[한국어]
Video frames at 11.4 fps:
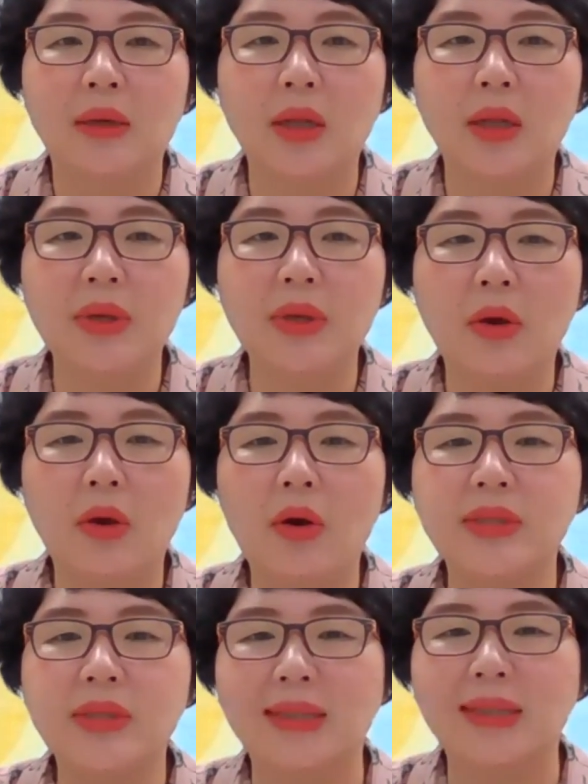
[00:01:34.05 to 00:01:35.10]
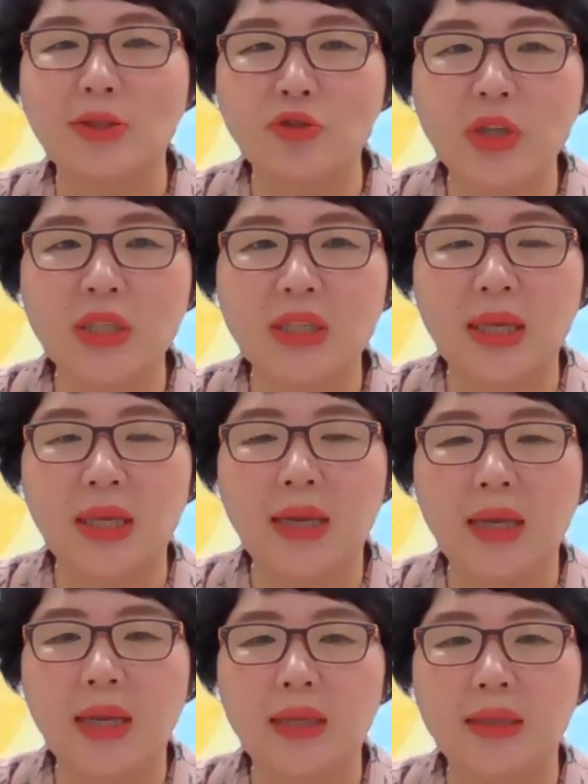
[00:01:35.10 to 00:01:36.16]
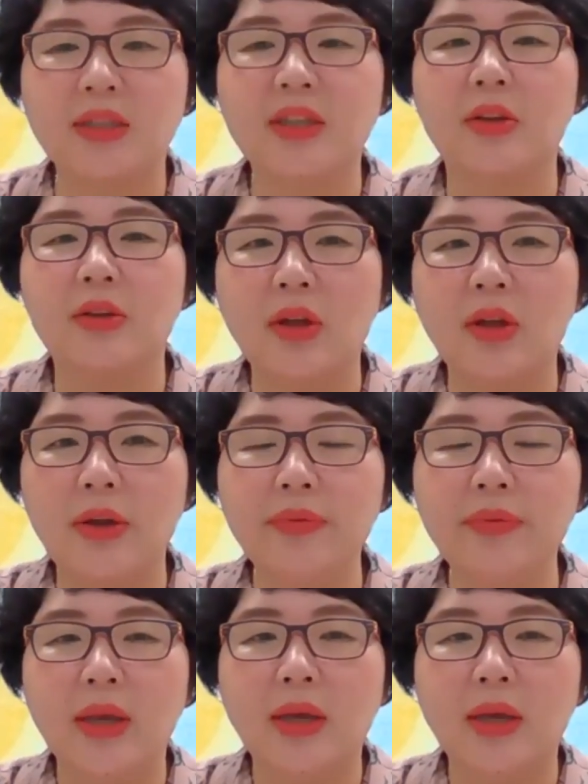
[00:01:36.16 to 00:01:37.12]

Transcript: 그러면서 제가 사춘기 때 느꼈던